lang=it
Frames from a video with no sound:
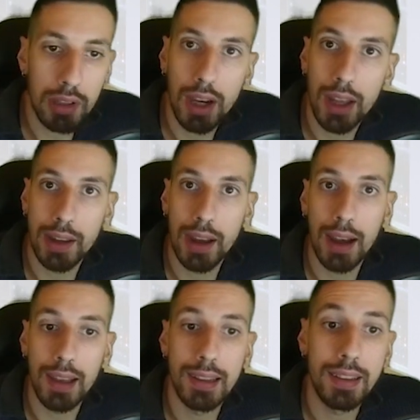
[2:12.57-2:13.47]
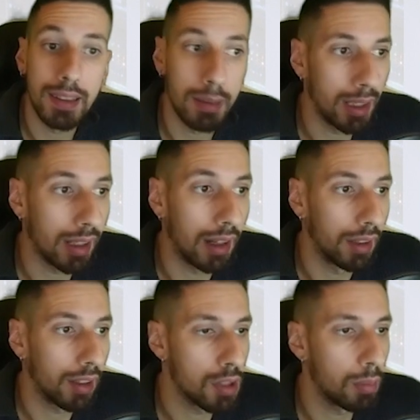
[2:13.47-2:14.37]
ad arrivare
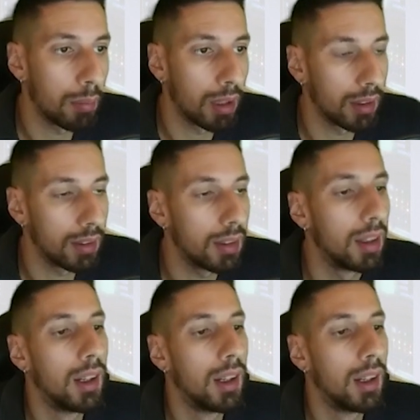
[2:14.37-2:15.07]
all'illimitata che ci permette di